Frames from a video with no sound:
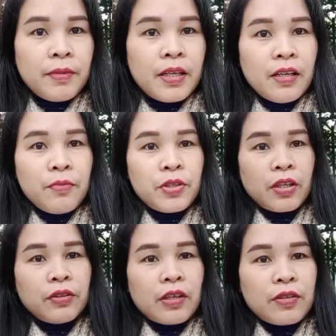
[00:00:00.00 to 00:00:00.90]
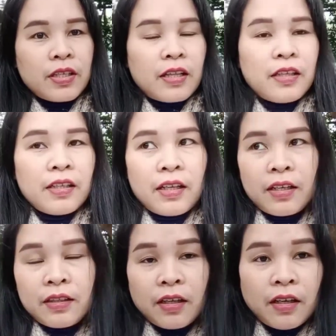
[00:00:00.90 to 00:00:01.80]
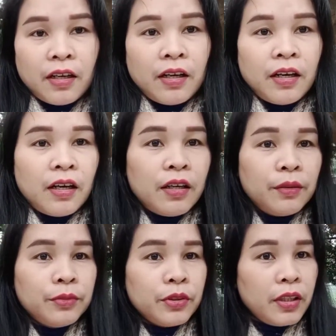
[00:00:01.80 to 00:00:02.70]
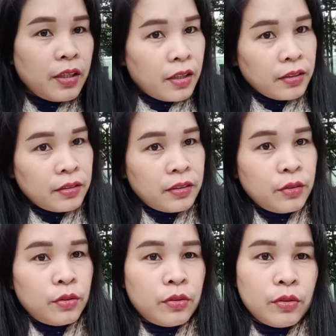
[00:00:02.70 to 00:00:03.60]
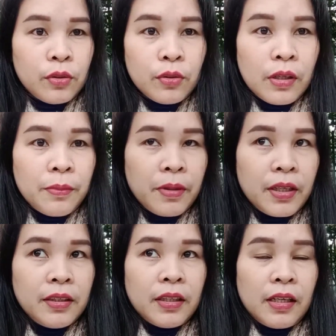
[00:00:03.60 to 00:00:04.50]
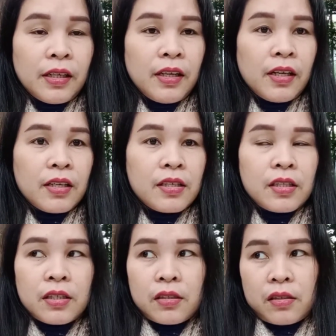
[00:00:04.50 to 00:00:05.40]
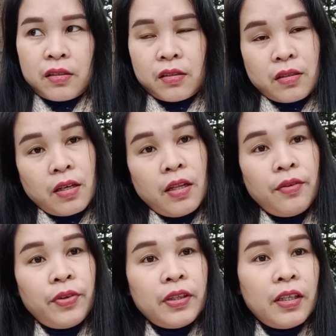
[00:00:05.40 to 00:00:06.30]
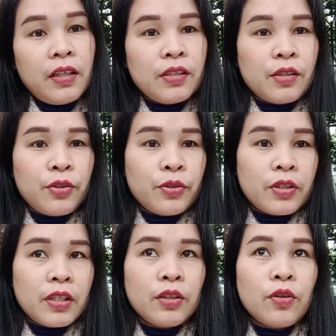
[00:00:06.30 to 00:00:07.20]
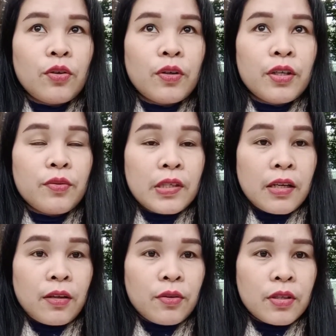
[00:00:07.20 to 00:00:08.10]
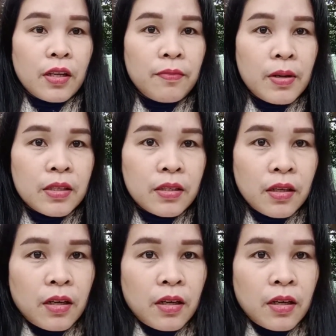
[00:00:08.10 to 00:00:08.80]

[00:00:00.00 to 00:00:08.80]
Migalab shoutout sa ating lahat. Um, today guys is so lamig talaga. is 11 degrees Celsius. Nandito ako ngayon sa, ano, sa lapas.